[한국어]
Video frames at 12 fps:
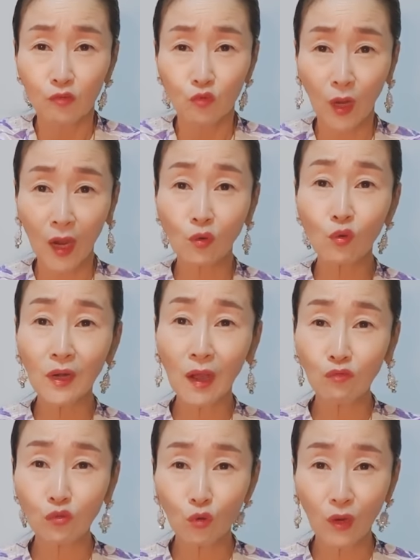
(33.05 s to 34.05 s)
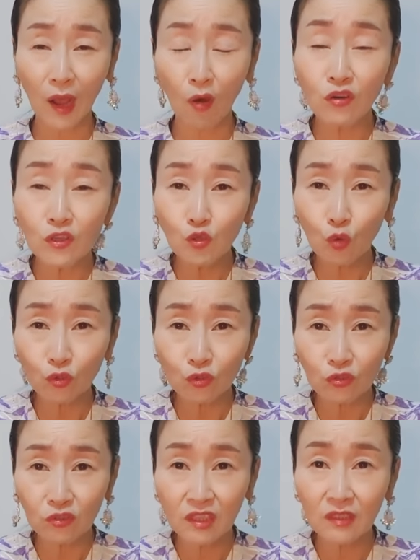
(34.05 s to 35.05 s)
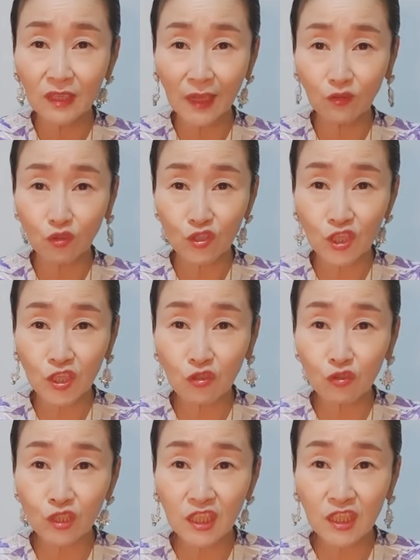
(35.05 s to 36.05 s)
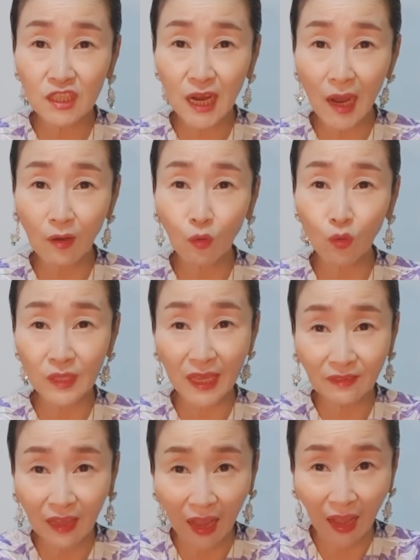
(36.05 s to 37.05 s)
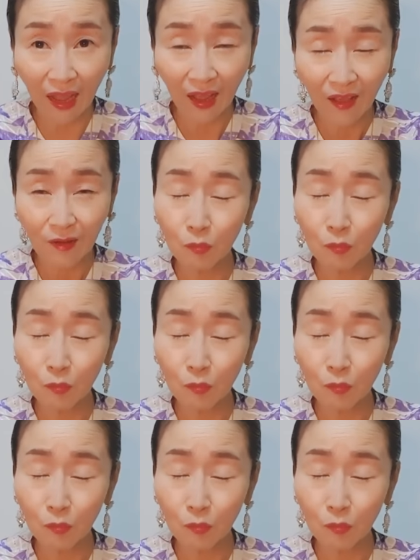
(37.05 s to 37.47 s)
좌로나 우로나 어느 쪽으로든 극단으로 치우치지 않고 산다.